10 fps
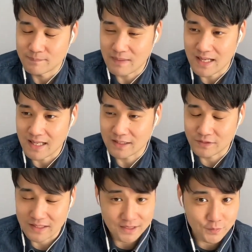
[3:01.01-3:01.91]
まあ、
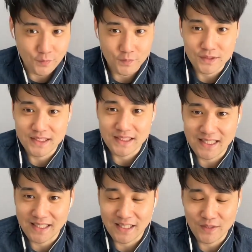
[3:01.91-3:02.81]
チャンネル登録してい
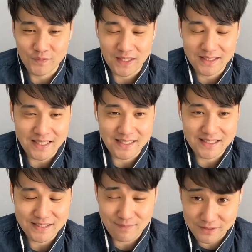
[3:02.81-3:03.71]
ける方いらっ
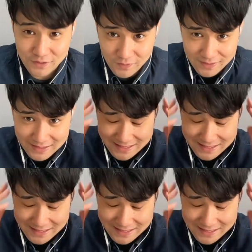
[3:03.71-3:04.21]
しゃいますと、